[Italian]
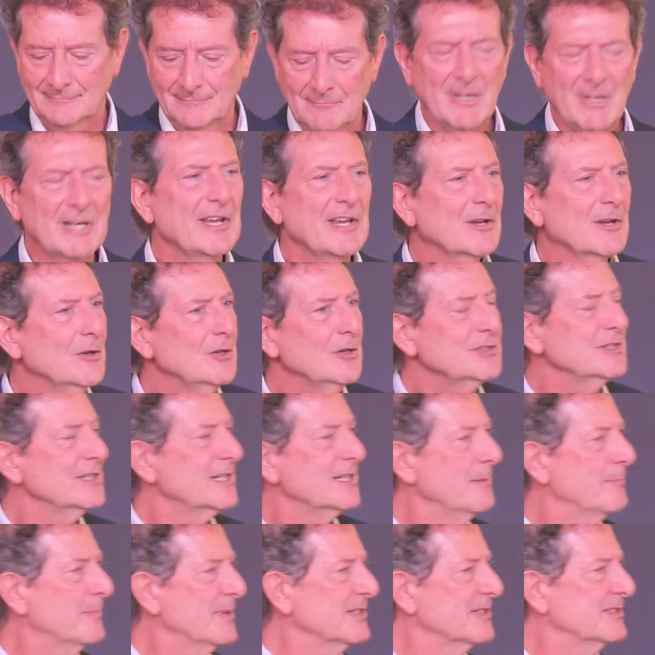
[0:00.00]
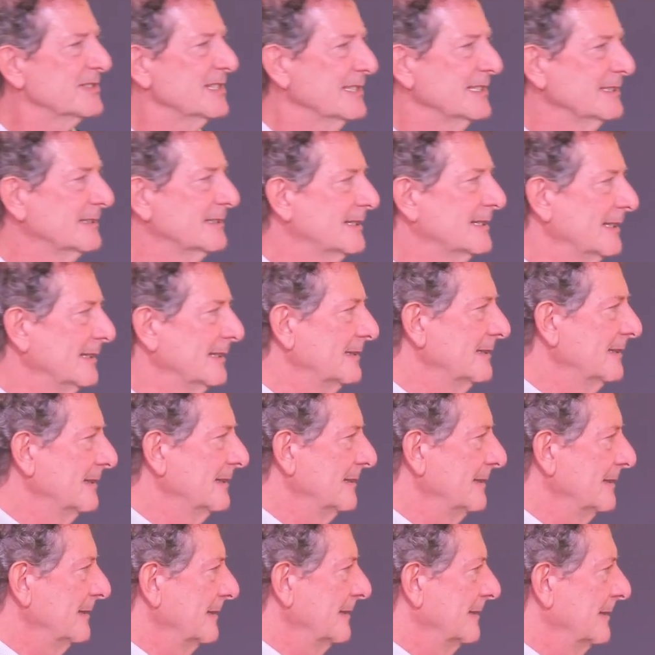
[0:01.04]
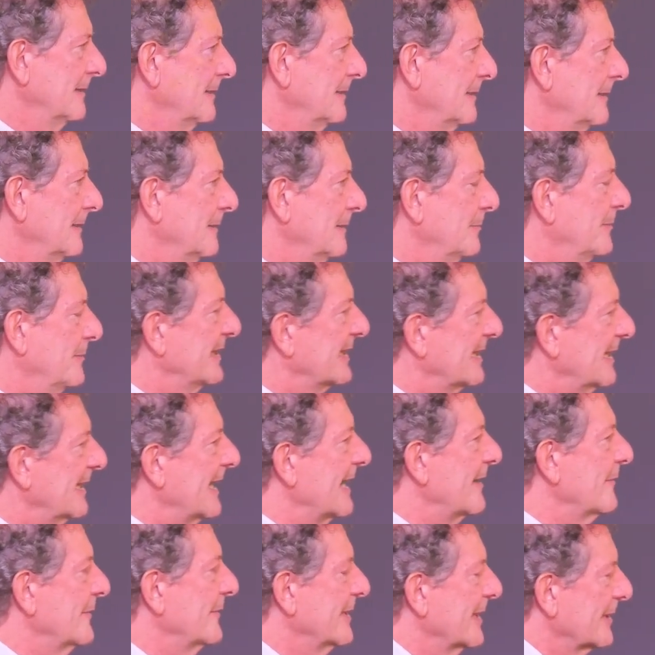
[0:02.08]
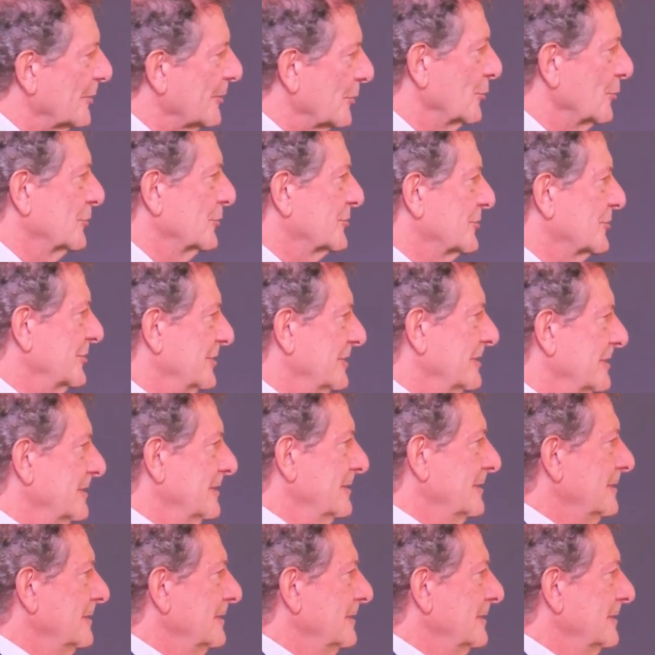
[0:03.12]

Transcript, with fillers: Ma che cosa rappresenta per lei una croce?